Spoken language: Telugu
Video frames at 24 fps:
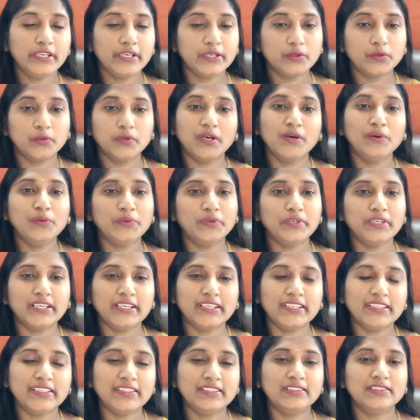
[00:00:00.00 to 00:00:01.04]
ఎక్కువగా
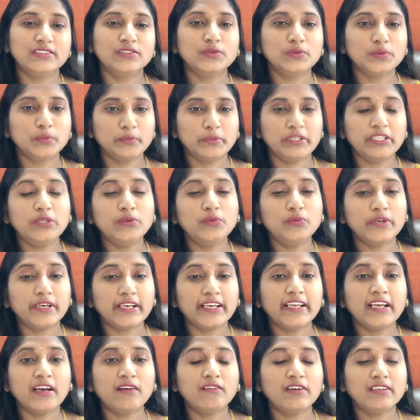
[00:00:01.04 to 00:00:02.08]
ఉంటాయి సో మీరు
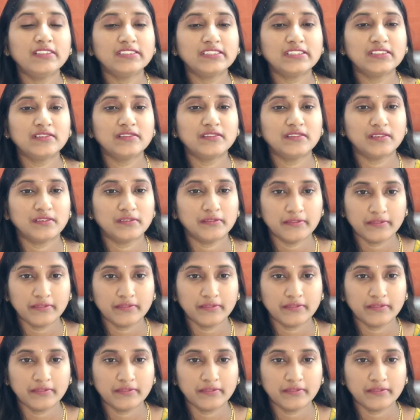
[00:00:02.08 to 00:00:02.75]
వరి అవ్వాల్సిన